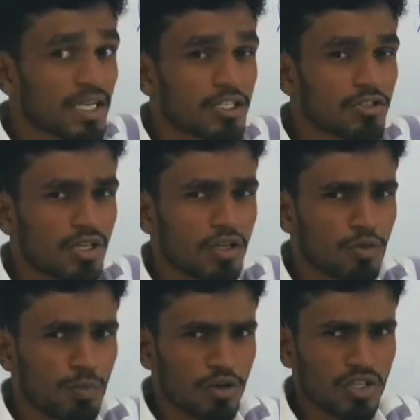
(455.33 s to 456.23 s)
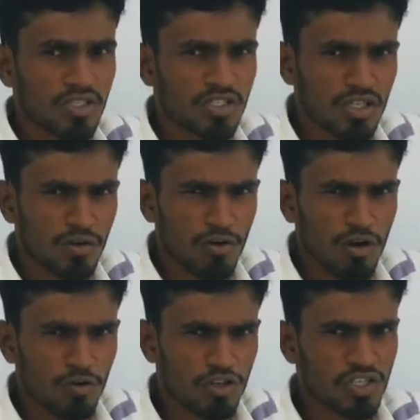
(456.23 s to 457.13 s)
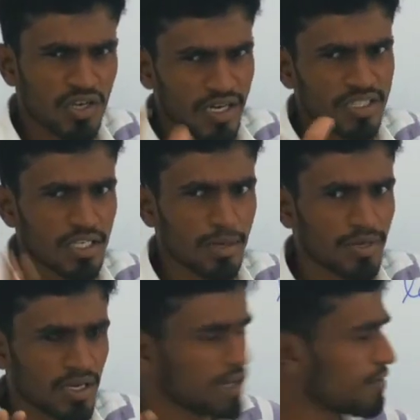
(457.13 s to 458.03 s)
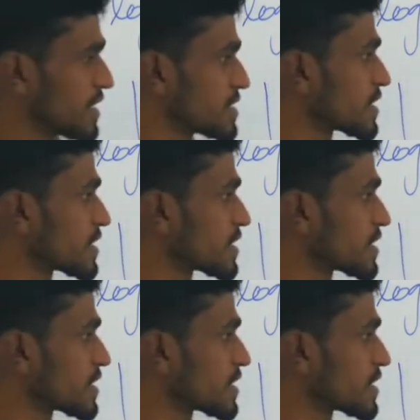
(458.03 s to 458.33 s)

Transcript: கிடச்சிரும் அதாவது புதைச்சி எவ்வளோ வருஷம் ஆச்சு அப்படிங்கிற வயசு